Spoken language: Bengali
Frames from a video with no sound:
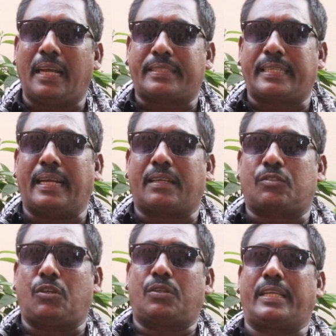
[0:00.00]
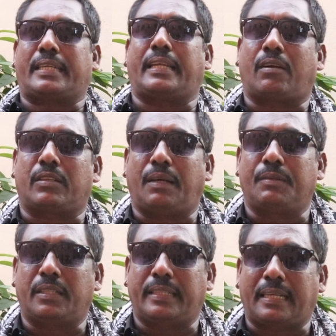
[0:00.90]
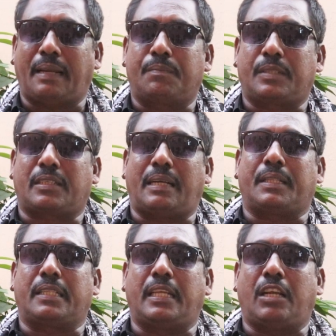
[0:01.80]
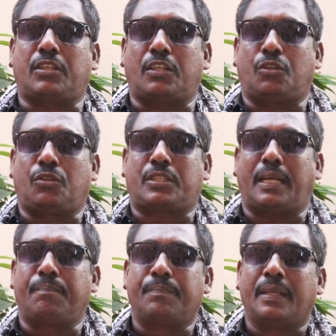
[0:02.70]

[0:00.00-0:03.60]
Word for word: আজকে একজন ডিরেক্টরের কথা আমি দেখলাম বিশেষ করে আমাদের দেলোয়ার রহমান ঝন্টু সাহেব